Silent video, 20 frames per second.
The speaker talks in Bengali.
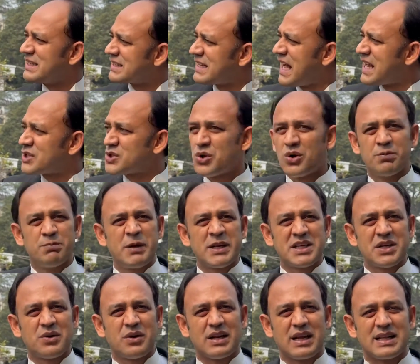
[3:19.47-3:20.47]
তা সহ
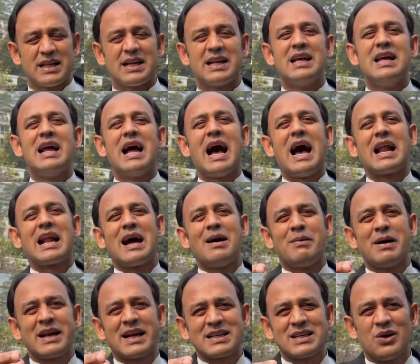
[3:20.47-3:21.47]
বিক্রি করে দেন আর
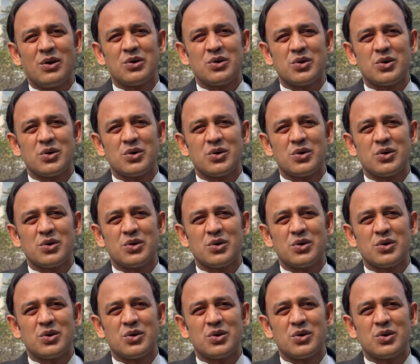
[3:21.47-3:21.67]
আমার একটা